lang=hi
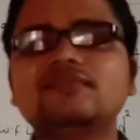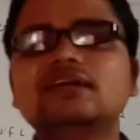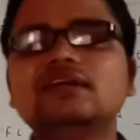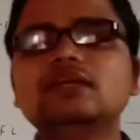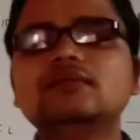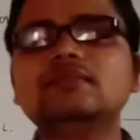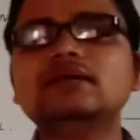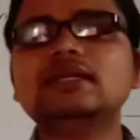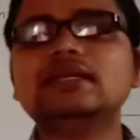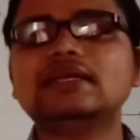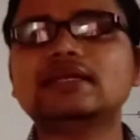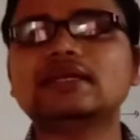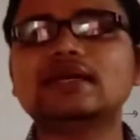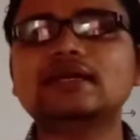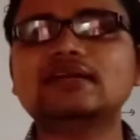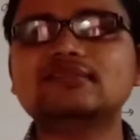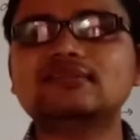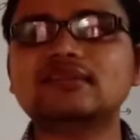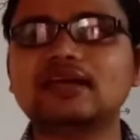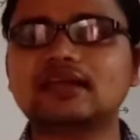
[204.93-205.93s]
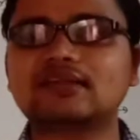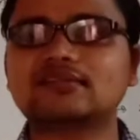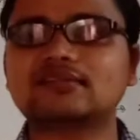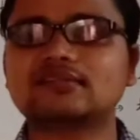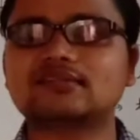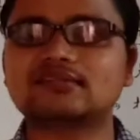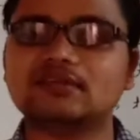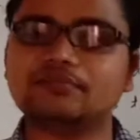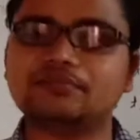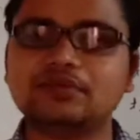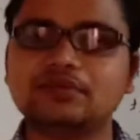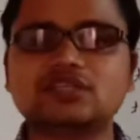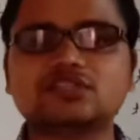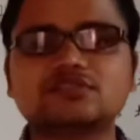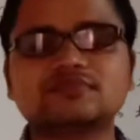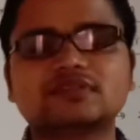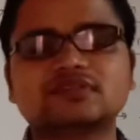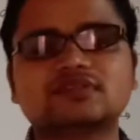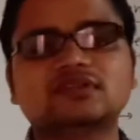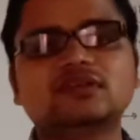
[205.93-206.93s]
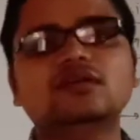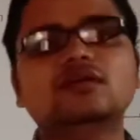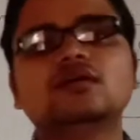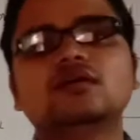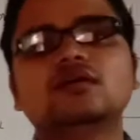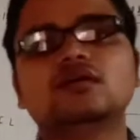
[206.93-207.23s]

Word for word: फील्ड में लिगेंड्स एक्सिस के बीच में से